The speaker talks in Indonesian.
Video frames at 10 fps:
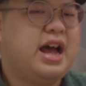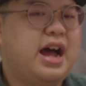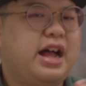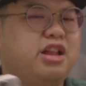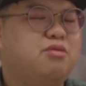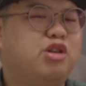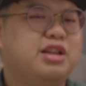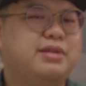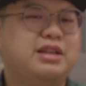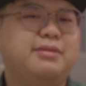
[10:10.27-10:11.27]
Atau buat
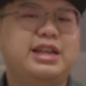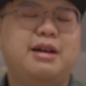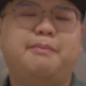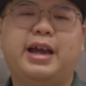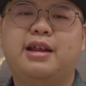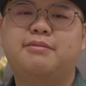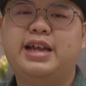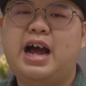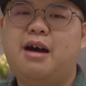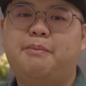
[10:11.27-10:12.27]
teman-teman yang pengen beli
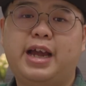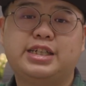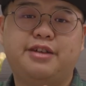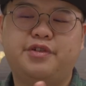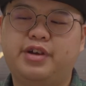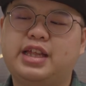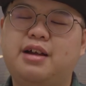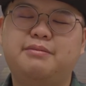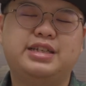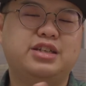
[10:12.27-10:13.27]
HP X Review
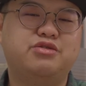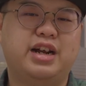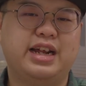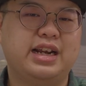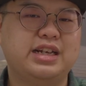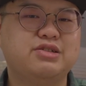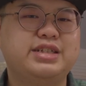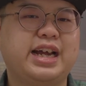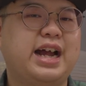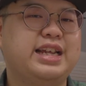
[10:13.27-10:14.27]
kita, bisa juga nih. Langsung
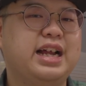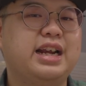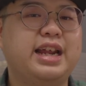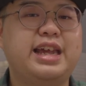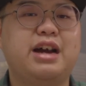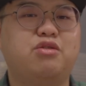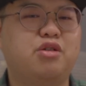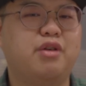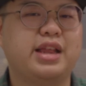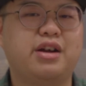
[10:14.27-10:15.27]
cek aja link yang udah
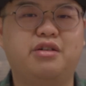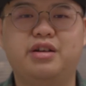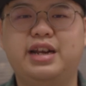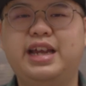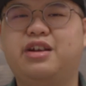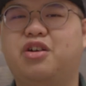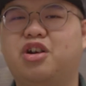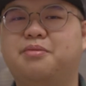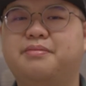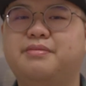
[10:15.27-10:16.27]
gue taruh di
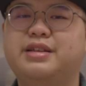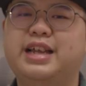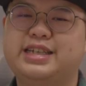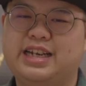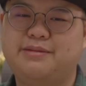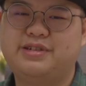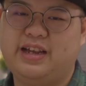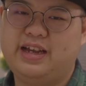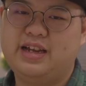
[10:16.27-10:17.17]
kolom deskripsi.